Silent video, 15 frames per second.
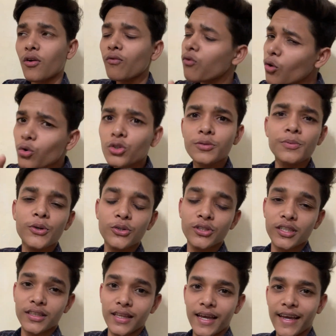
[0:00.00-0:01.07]
वो कुछ भी हो
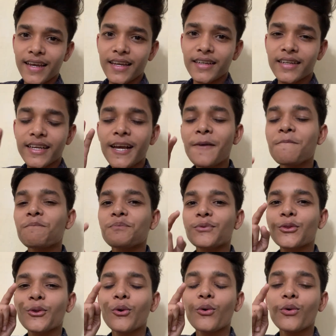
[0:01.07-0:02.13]
सकता है ठीक है
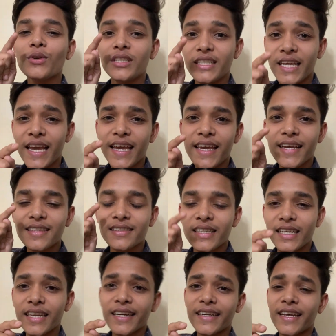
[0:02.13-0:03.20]
तो ये एक
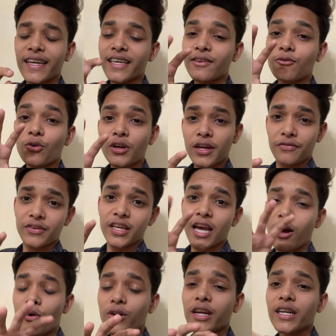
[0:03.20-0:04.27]
सीक्रेट है कि वो गिफ्ट
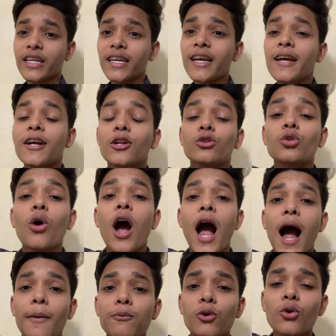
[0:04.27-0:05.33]
क्या होंगे ठीक है तो
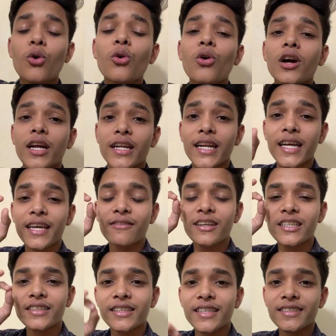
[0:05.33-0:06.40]
आप लोगों को करना केवल
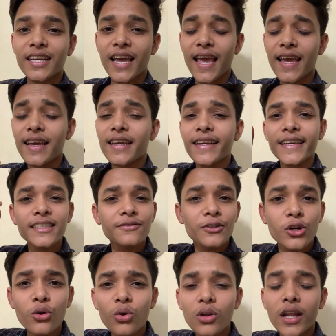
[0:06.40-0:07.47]
इतना सा है इस
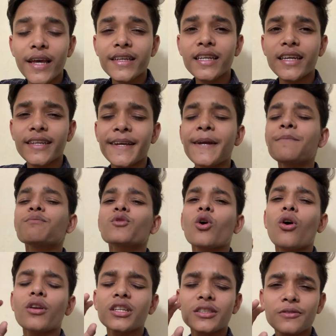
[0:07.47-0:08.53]
वीडियो को लाइक करिए
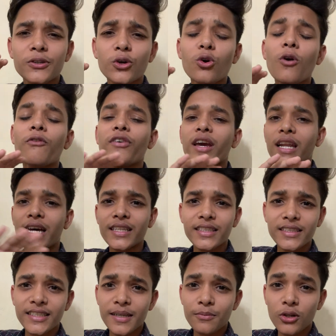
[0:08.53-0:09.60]
और इस वीडियो को फैला
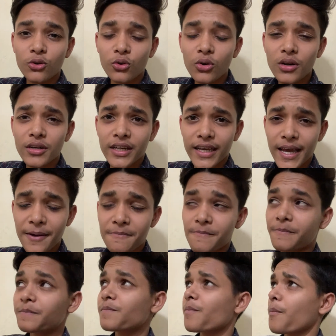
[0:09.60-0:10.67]
दीजिए बिल्कुल ठीक है
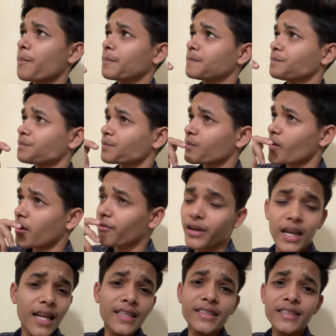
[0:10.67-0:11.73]

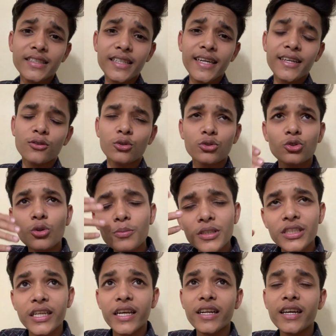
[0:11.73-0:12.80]
फैला दीजिए दोस्तों में
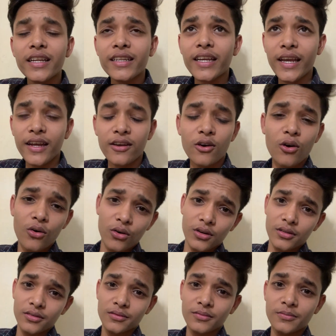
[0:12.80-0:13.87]
शेयर करिए
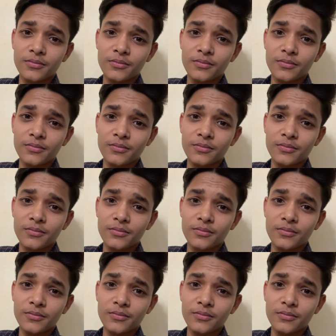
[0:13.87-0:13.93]
और